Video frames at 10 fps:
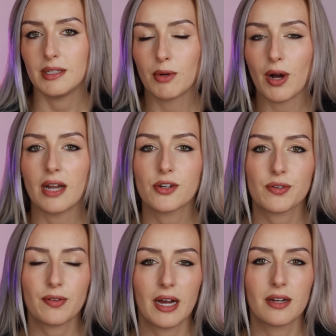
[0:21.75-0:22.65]
Die
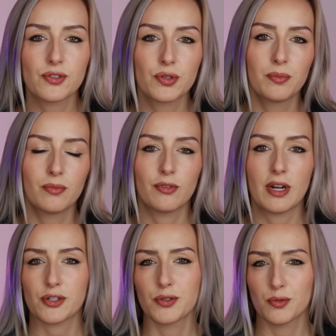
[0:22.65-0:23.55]
moralische Frage zum
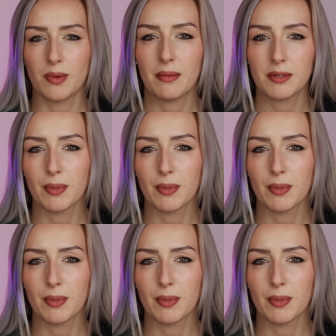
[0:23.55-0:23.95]
Fleischkonsum habe